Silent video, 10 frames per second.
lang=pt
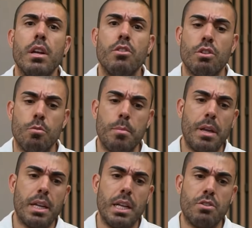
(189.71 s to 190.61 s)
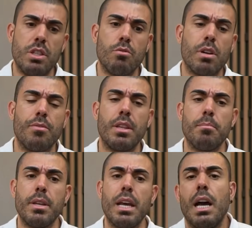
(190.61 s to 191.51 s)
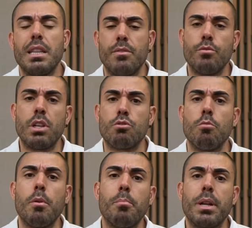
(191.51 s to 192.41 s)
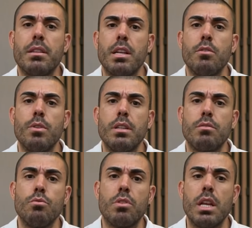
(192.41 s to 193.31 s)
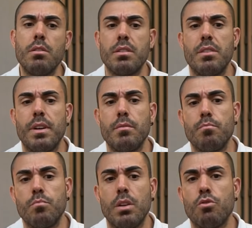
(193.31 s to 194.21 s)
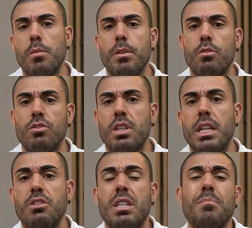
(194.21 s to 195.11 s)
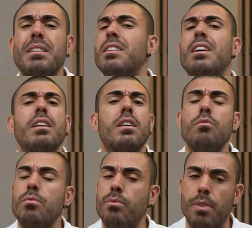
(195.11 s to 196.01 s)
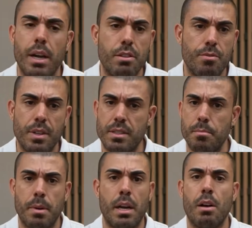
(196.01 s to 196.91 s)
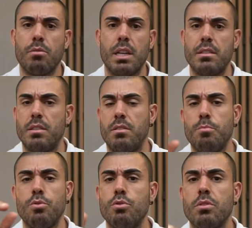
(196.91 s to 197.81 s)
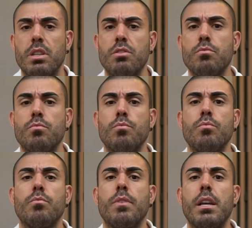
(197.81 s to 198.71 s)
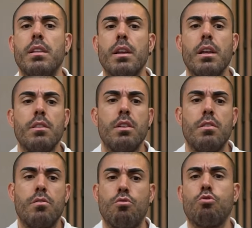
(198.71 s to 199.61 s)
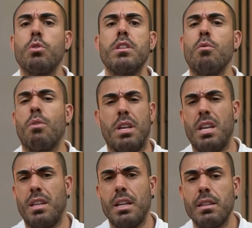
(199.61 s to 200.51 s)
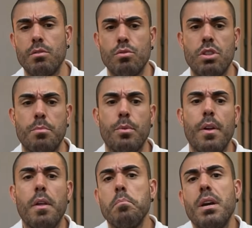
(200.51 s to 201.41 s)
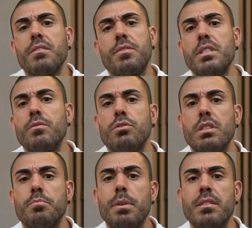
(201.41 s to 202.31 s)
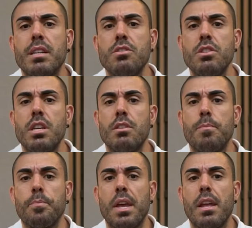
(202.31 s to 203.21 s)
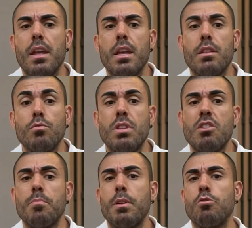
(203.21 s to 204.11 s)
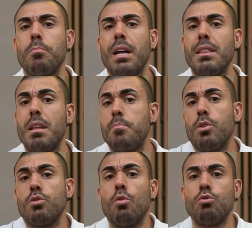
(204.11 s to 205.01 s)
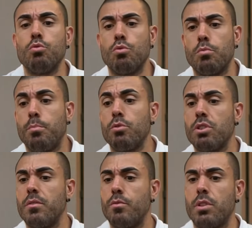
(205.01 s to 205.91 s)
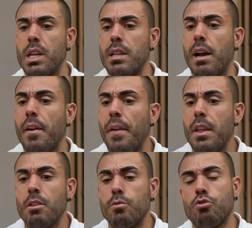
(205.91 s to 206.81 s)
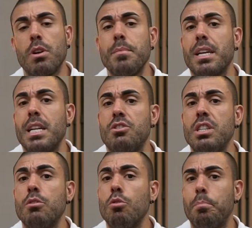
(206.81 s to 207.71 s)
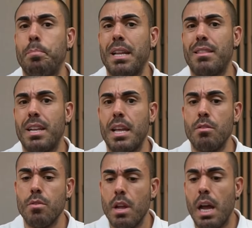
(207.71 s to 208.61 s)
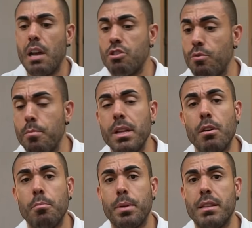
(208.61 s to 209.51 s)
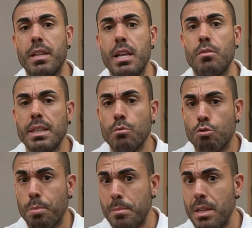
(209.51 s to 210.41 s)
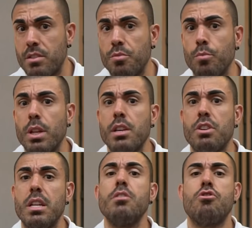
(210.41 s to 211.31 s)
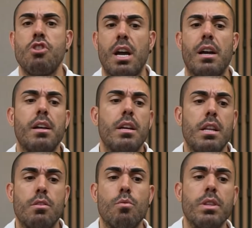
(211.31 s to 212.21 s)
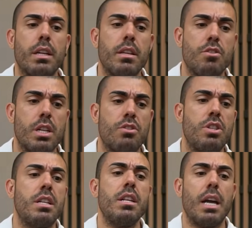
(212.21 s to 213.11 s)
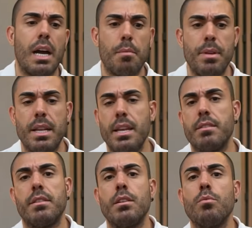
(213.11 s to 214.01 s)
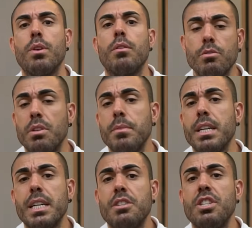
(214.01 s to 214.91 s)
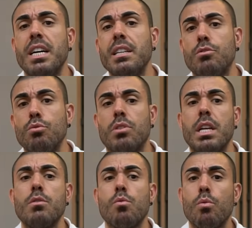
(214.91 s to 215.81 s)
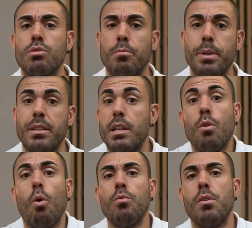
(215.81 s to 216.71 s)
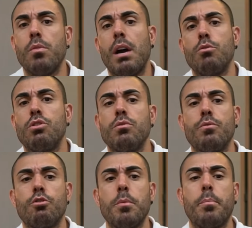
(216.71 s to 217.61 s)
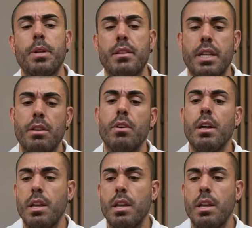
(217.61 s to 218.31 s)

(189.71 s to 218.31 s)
Já tomei minha creatina no café da manhã. Aí dá vontade de tomar um pré-treino antes do treino, aí você vai né, jogar uma dose de creatina a mais que não vai te fazer mal, tá? Esse tipo de dosagem não, não vai te destruir teu rim, nem nada do tipo. Mas vai fazer você desperdiçar dinheiro, né? Então deixa para tomar depois ou junto. Poxa, vou treinar. Então vou jogar minha creatina no pré-treino. Ah, já vou mandar um pré-treino, né? Um suplemento estimulante ali? Já. Então quanto é que tem de creatina ali? Ah, beleza, tranquilo. Então você manda a creatina antes do treino com o seu pré-treino ou não. Ah, hoje eu não vou tomar o pré-treino.